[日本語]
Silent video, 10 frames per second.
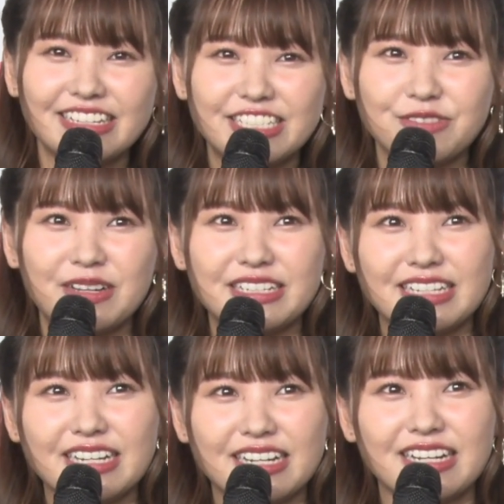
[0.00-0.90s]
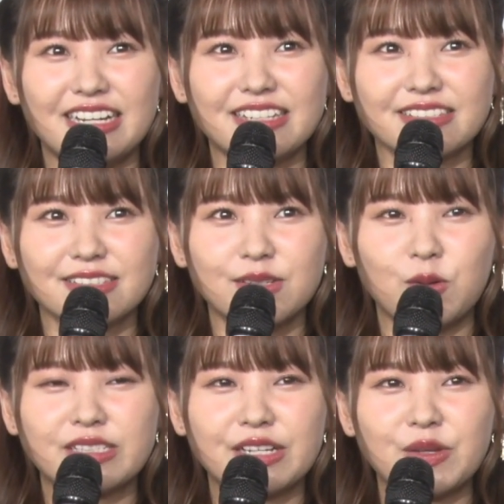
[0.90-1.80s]
一番なんか
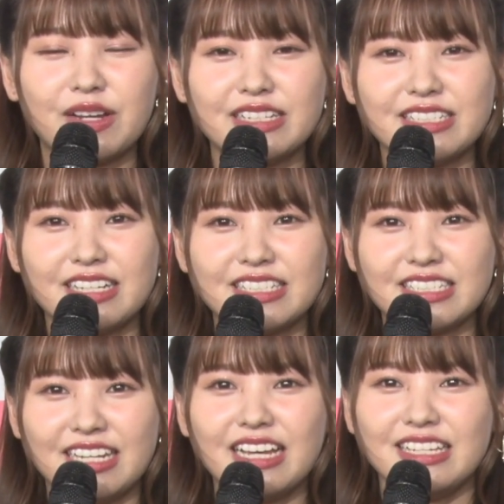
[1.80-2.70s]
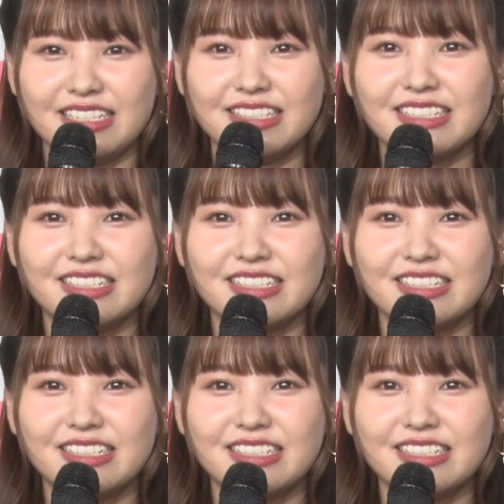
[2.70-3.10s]
お酒の味がしない